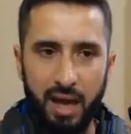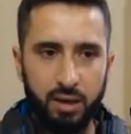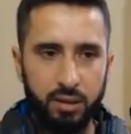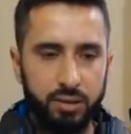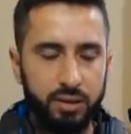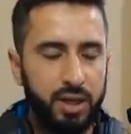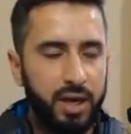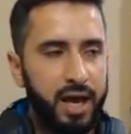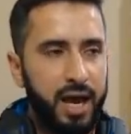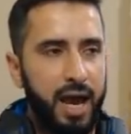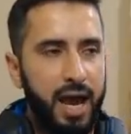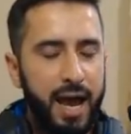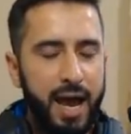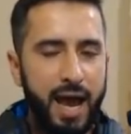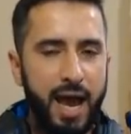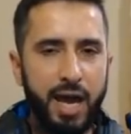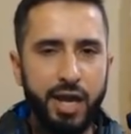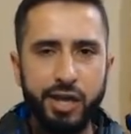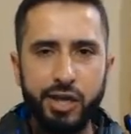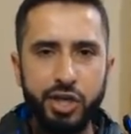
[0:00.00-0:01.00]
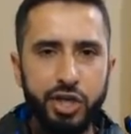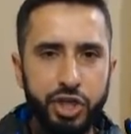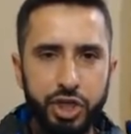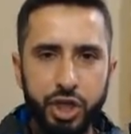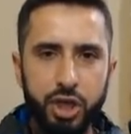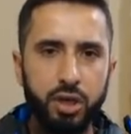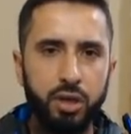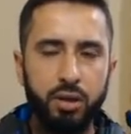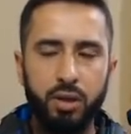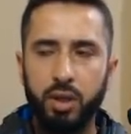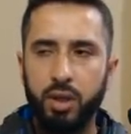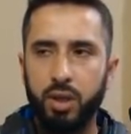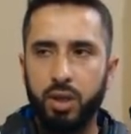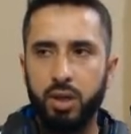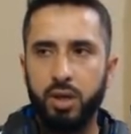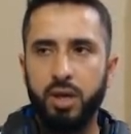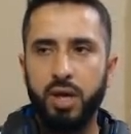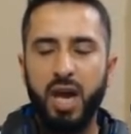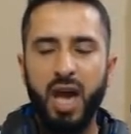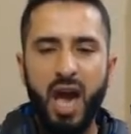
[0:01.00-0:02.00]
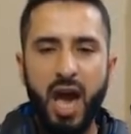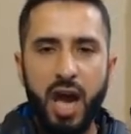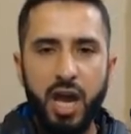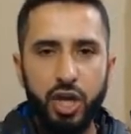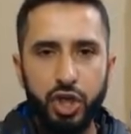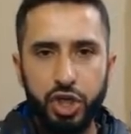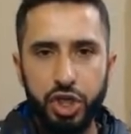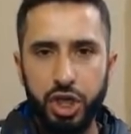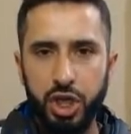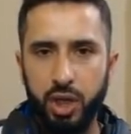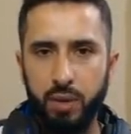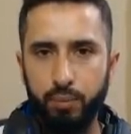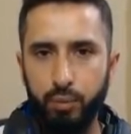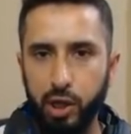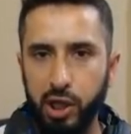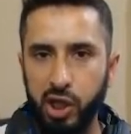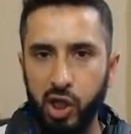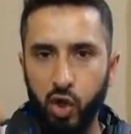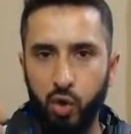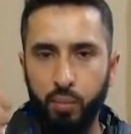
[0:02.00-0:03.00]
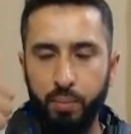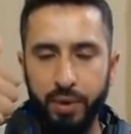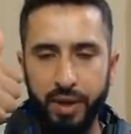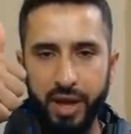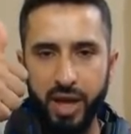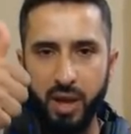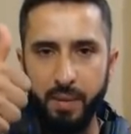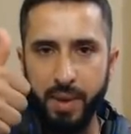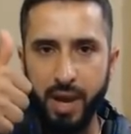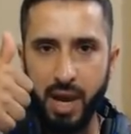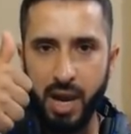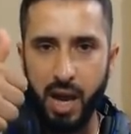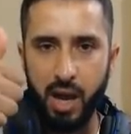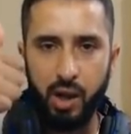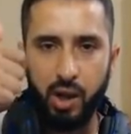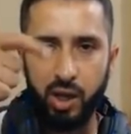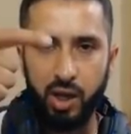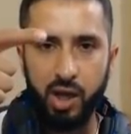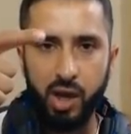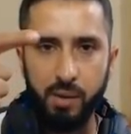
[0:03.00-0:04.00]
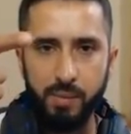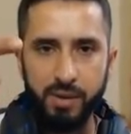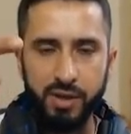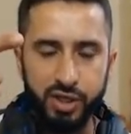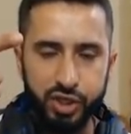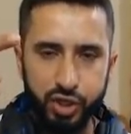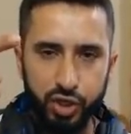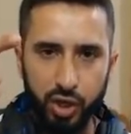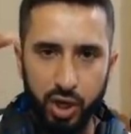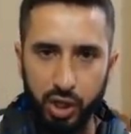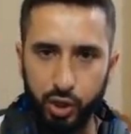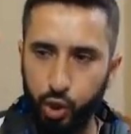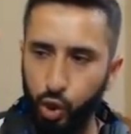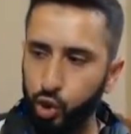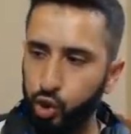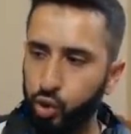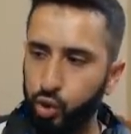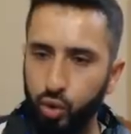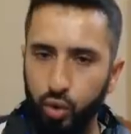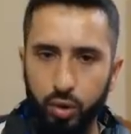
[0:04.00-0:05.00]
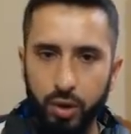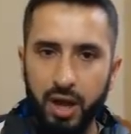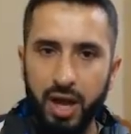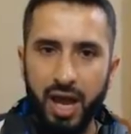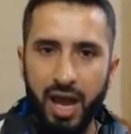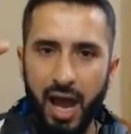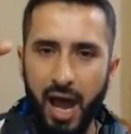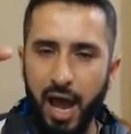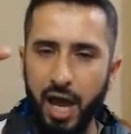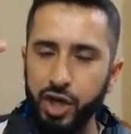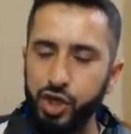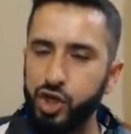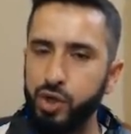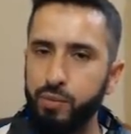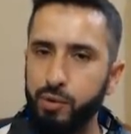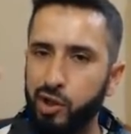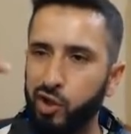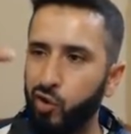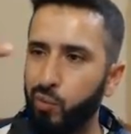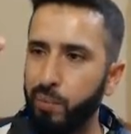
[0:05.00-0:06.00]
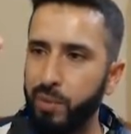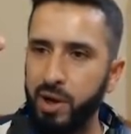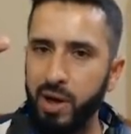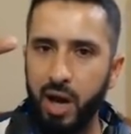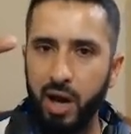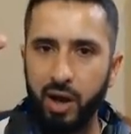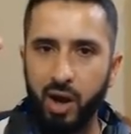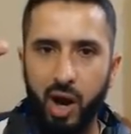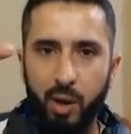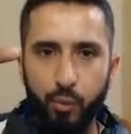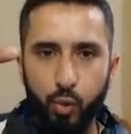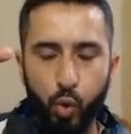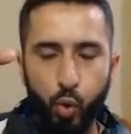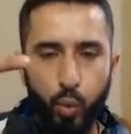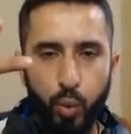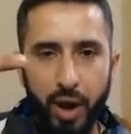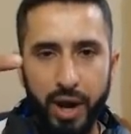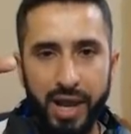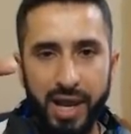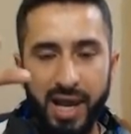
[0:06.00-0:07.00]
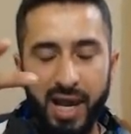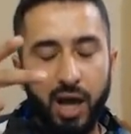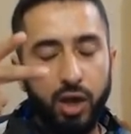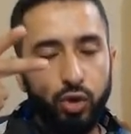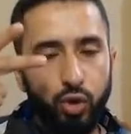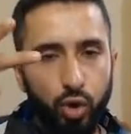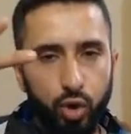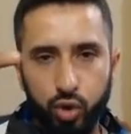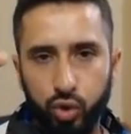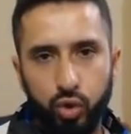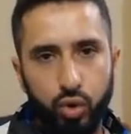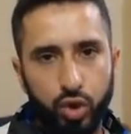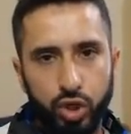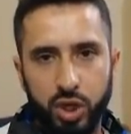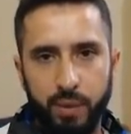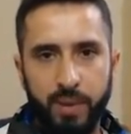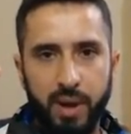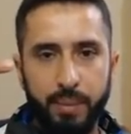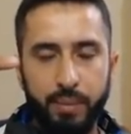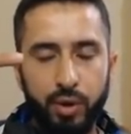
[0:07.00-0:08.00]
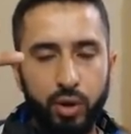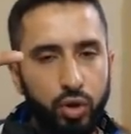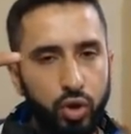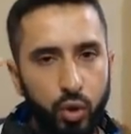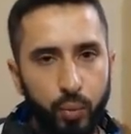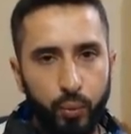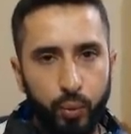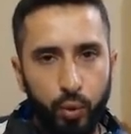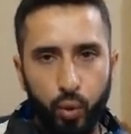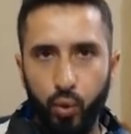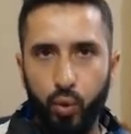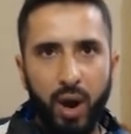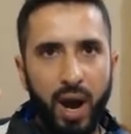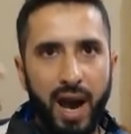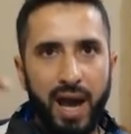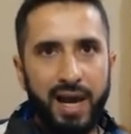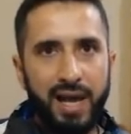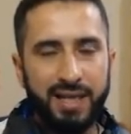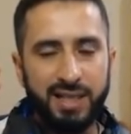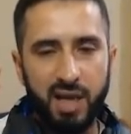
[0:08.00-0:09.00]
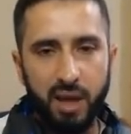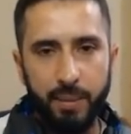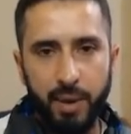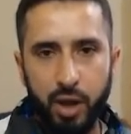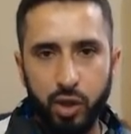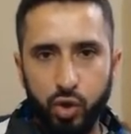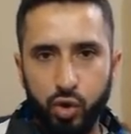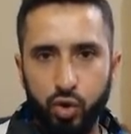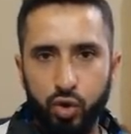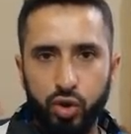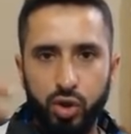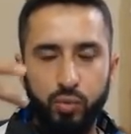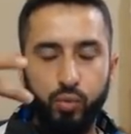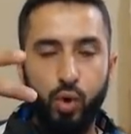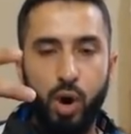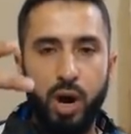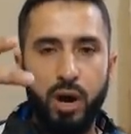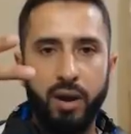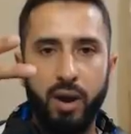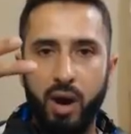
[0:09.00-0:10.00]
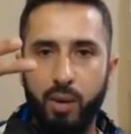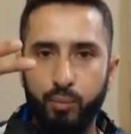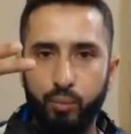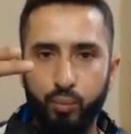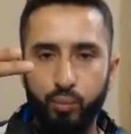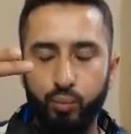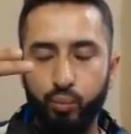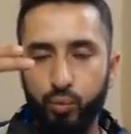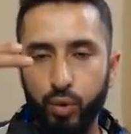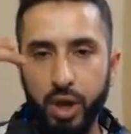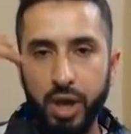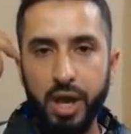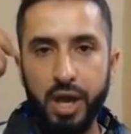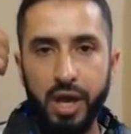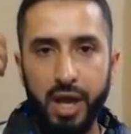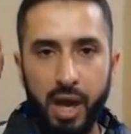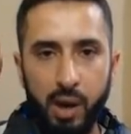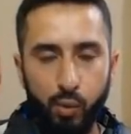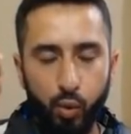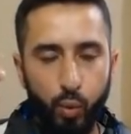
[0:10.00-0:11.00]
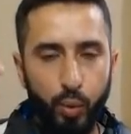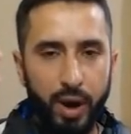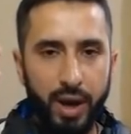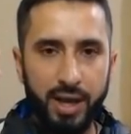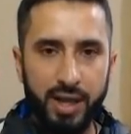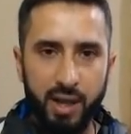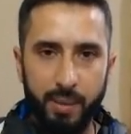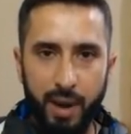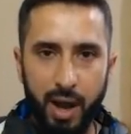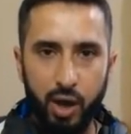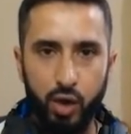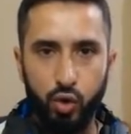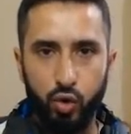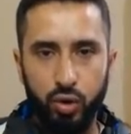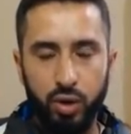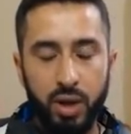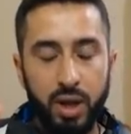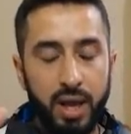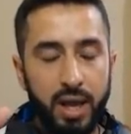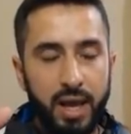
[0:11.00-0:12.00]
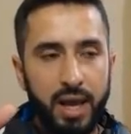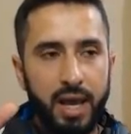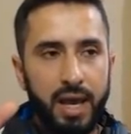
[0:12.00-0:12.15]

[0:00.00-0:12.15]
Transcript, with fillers: على العرض اي شيء اي شيء بطلب ايميلك كلمه سر لا تحطه اي شيء بيطلب منك رقم موبايل لا تحطه شباب انتبهوا على حساباتكم انتبهوا على رقم الموبايل تبعكم